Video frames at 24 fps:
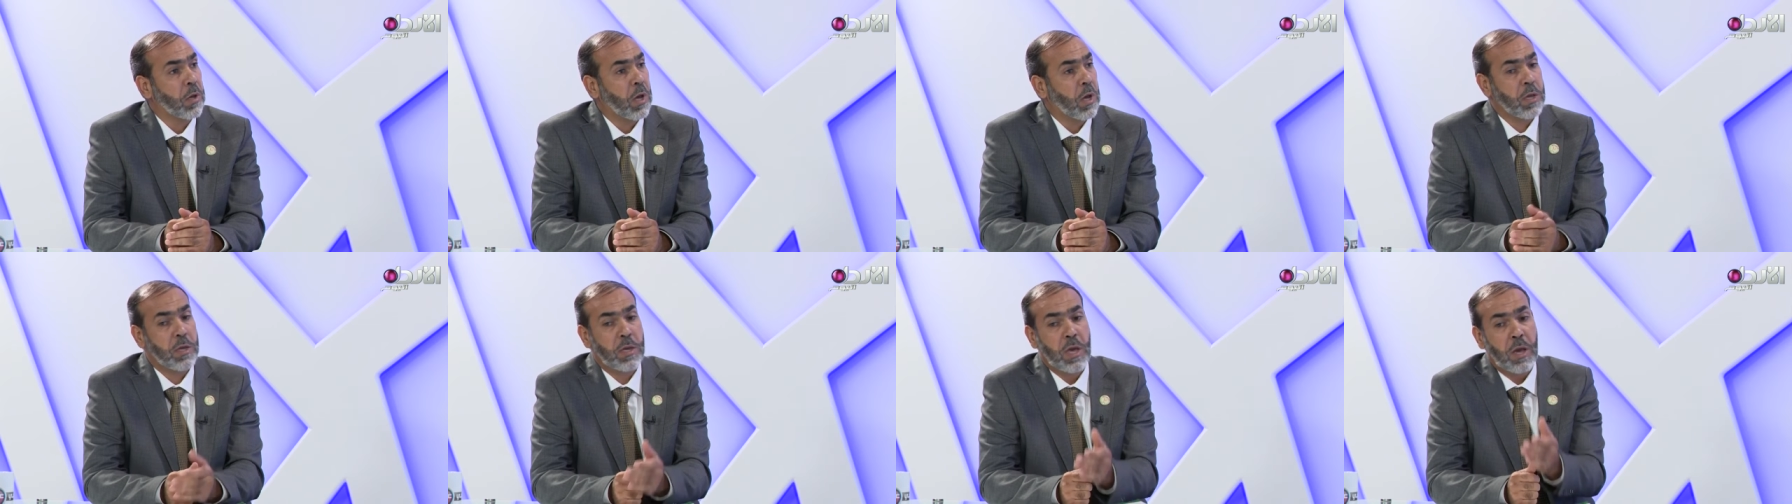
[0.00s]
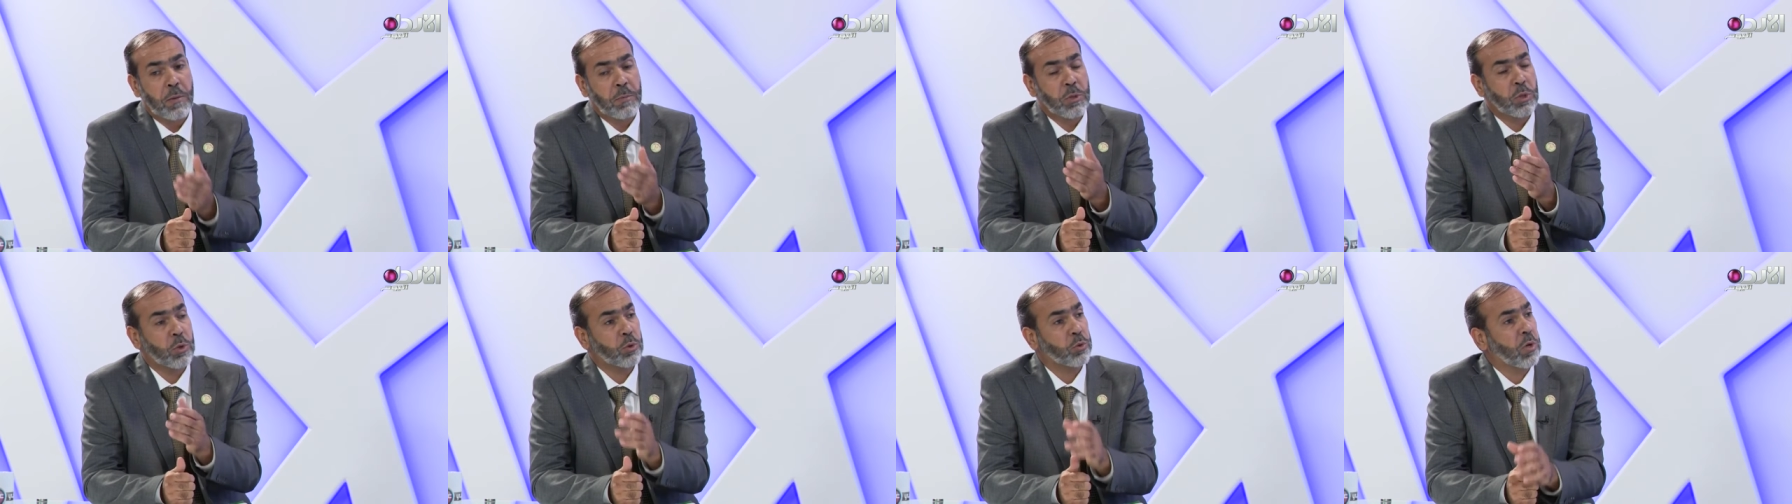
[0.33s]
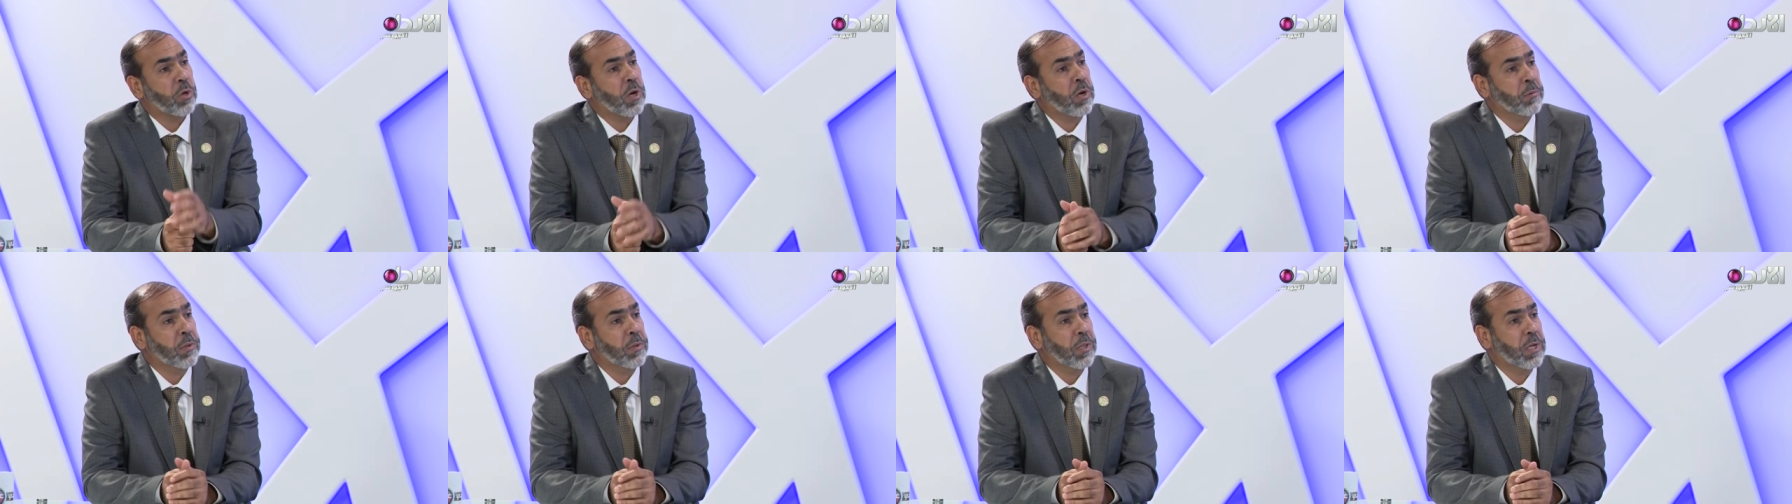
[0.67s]
أيام
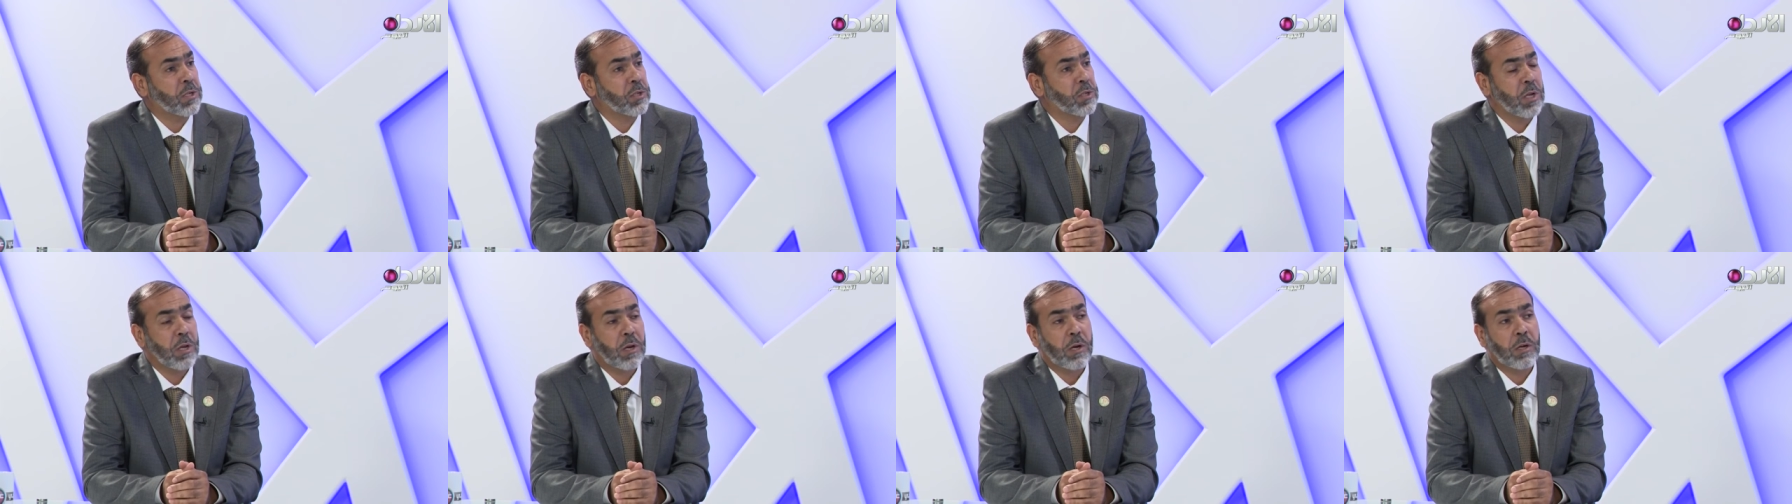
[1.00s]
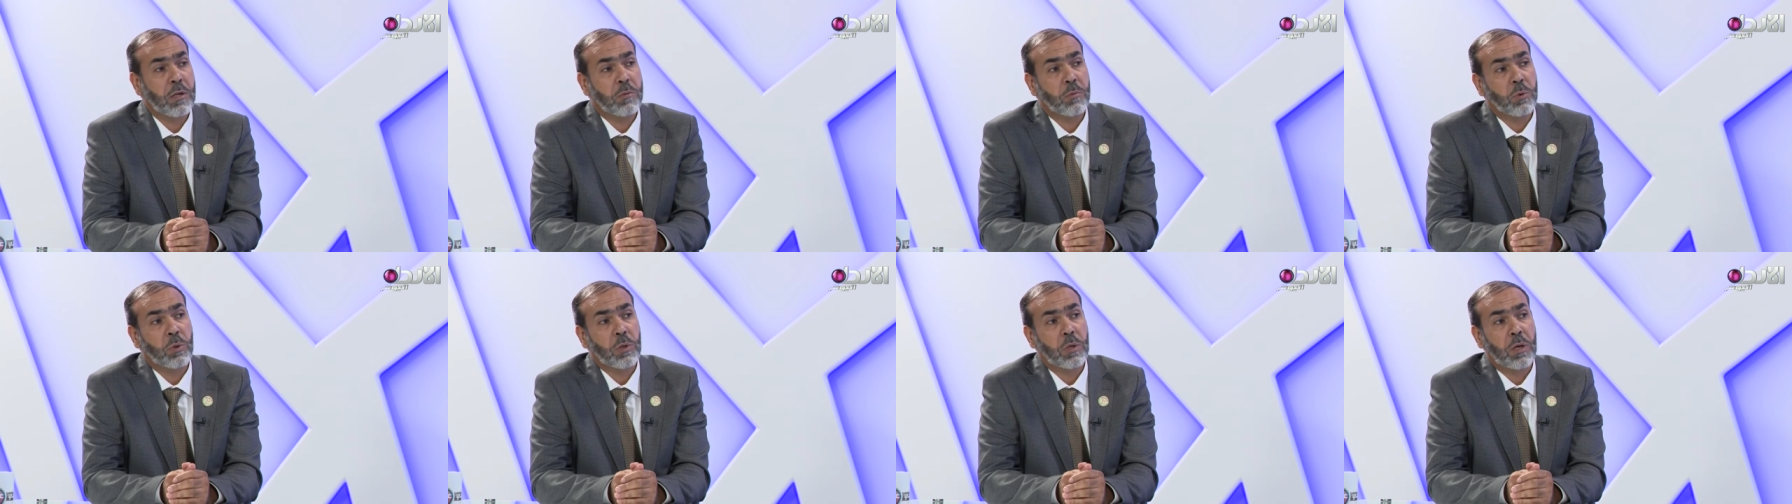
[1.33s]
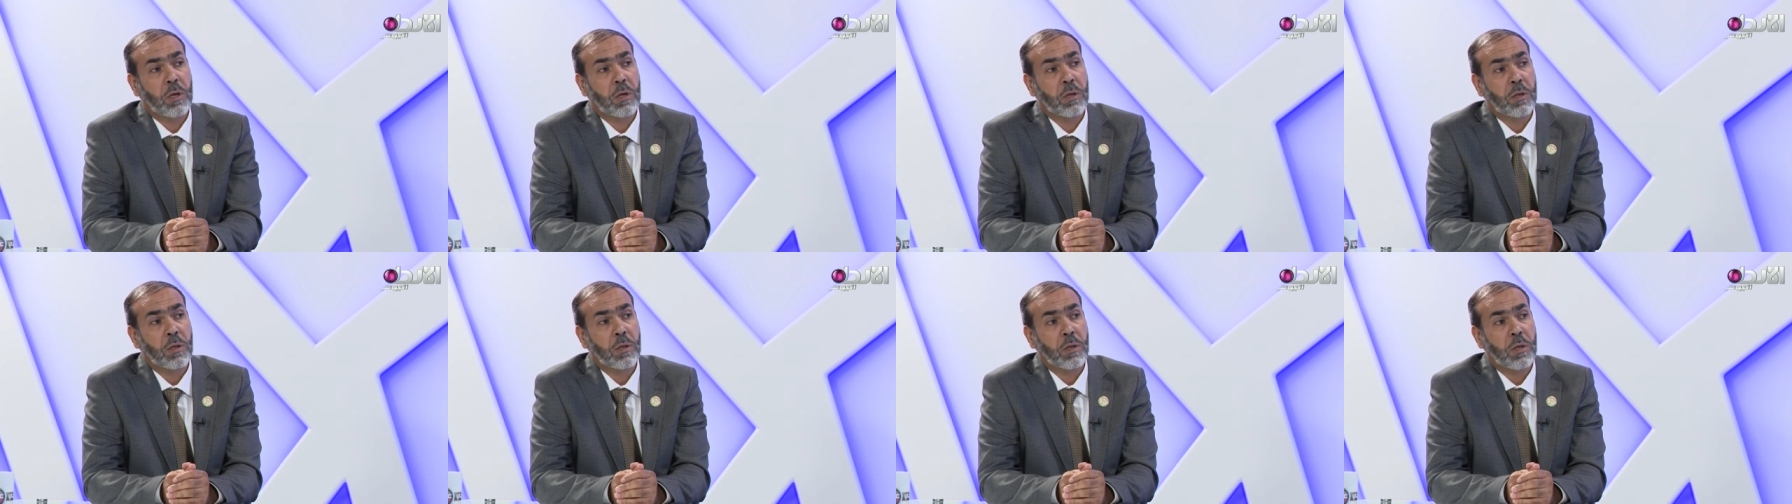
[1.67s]
الدكتور أحمد الحجاي رحمه الله